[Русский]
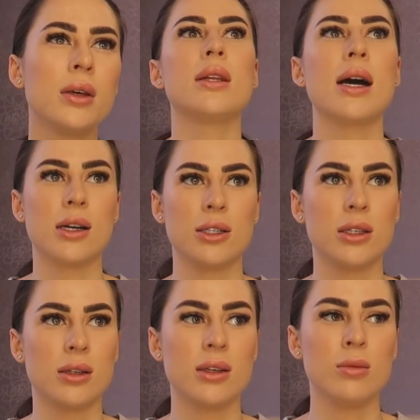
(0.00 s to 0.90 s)

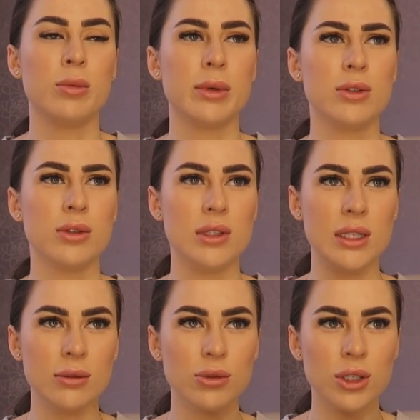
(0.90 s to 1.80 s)
Также к нему пойдет
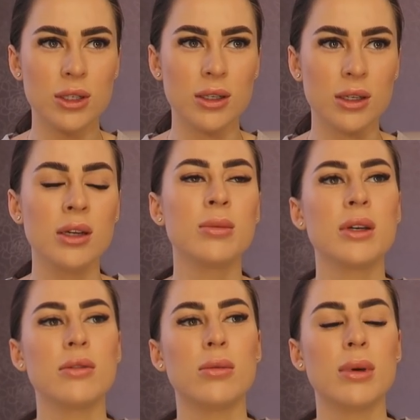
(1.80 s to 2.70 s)
девушка
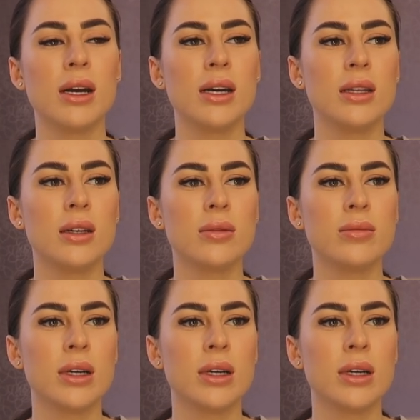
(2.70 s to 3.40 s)
моего брата.